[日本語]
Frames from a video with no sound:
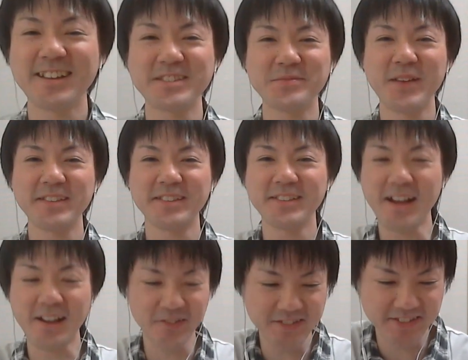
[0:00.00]
します。さあ、
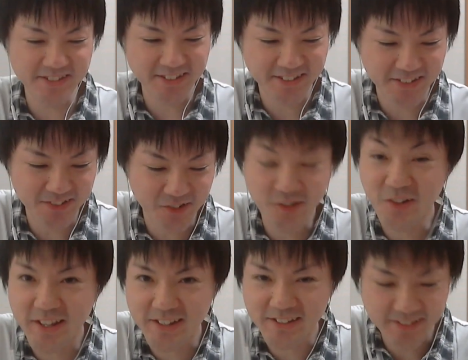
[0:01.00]
本日降
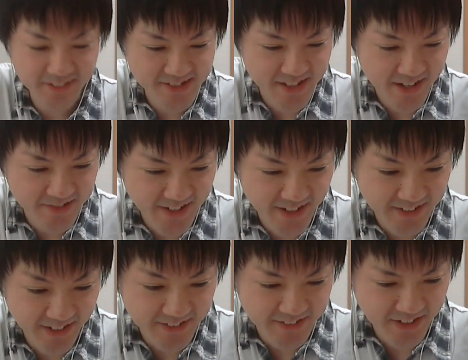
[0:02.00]
臨してくれ
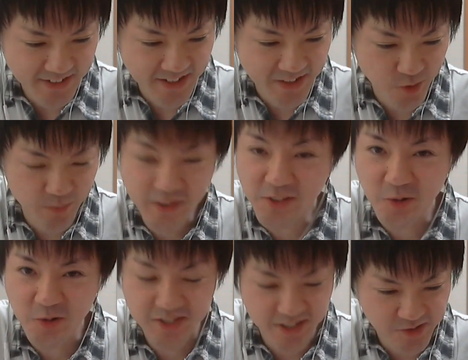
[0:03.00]
た酒飲み
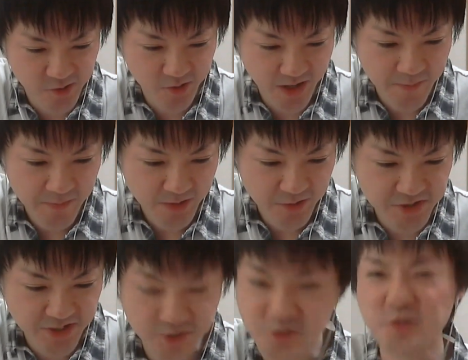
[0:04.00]
同時でしょうか。こち
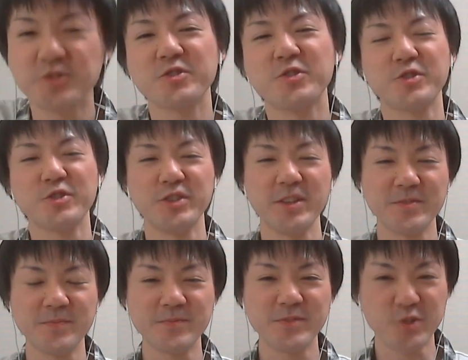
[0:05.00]
らの長寿獄級に
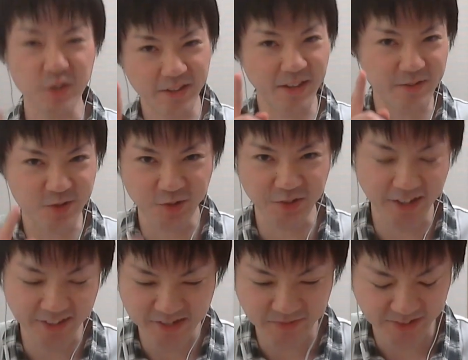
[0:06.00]
初見で挑戦い
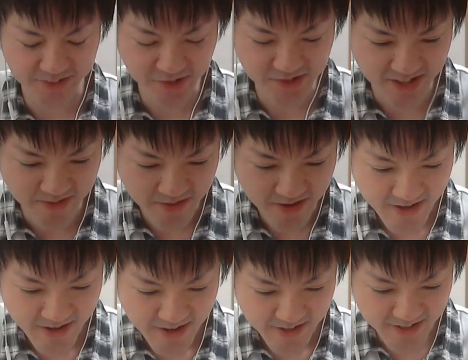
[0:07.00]
たします。そして、
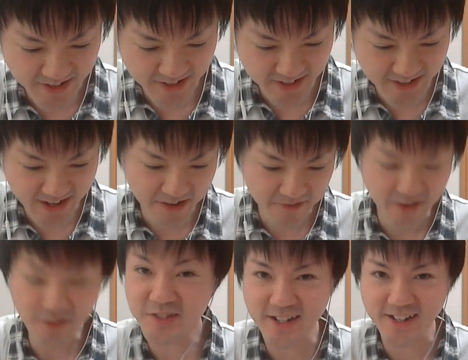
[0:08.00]
リーダーは
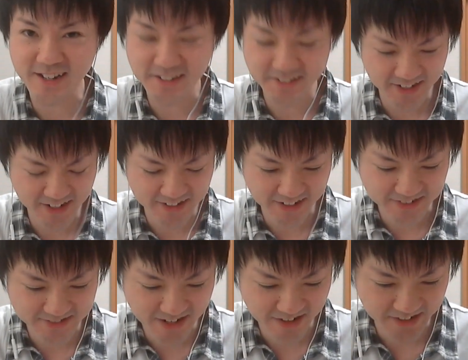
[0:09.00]
こちら覚醒
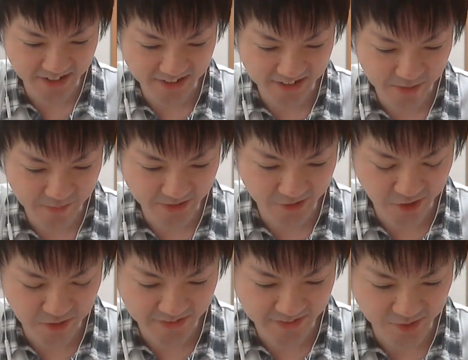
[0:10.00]
昨夜最近ハマってお
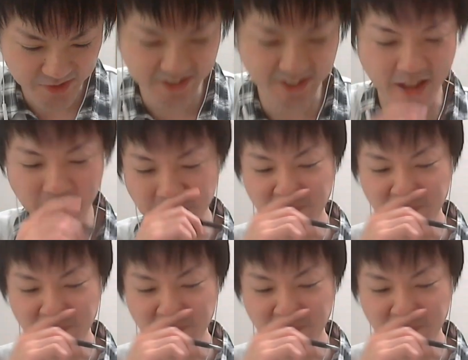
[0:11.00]
ります。そしてね、